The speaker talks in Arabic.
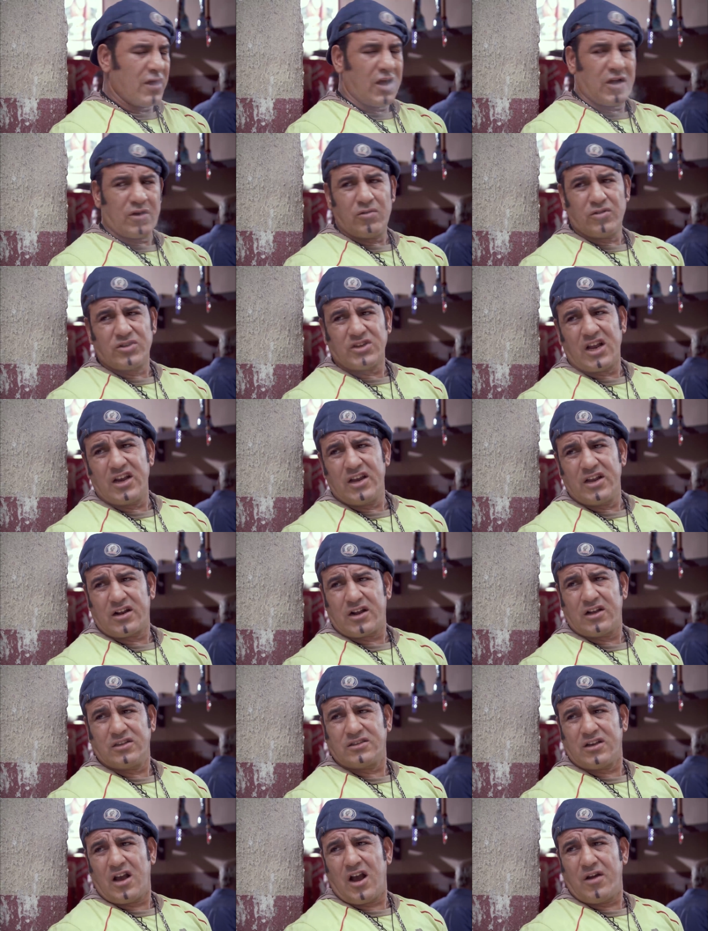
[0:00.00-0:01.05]
ما يغلوش عليك
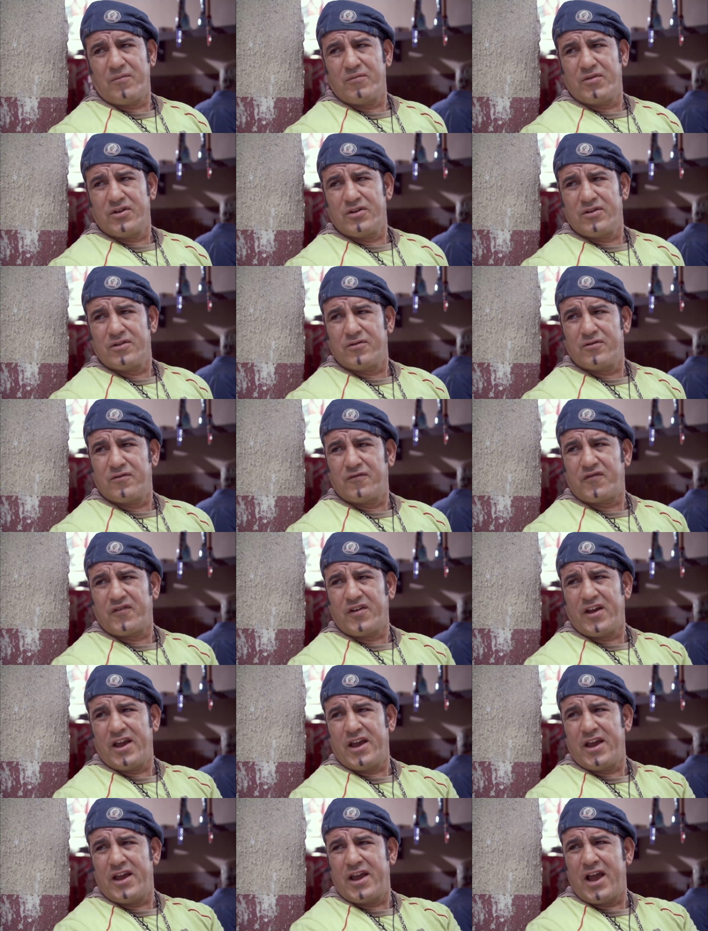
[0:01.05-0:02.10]
يا صاحبي وفي
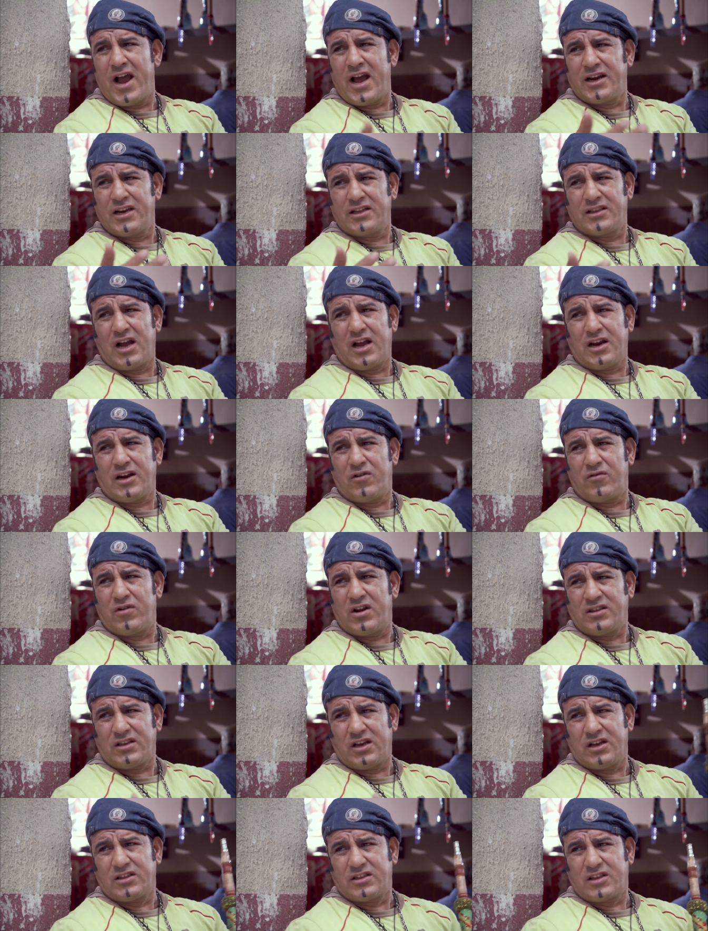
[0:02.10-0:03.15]
ايه يعني ده احنا
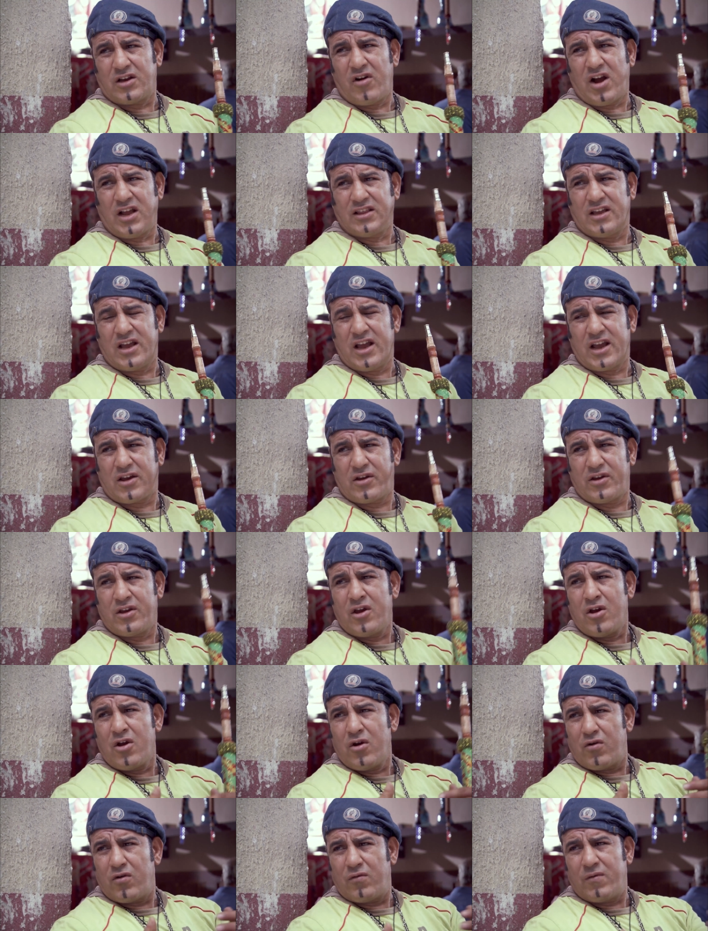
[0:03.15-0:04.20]
ولاد حته واحده يا اخي
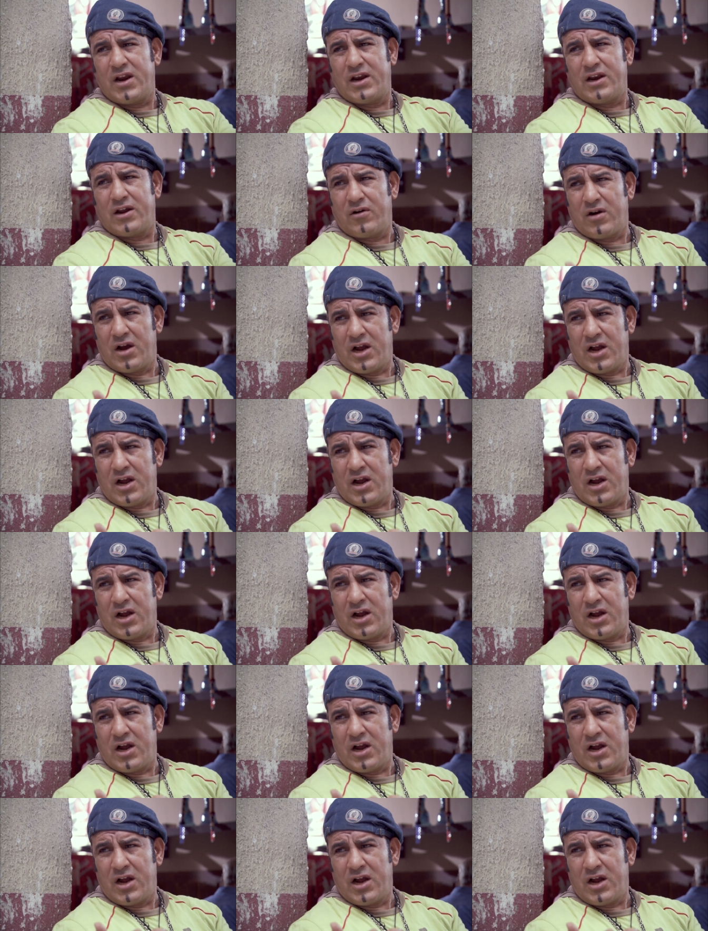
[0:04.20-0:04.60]
ومالنا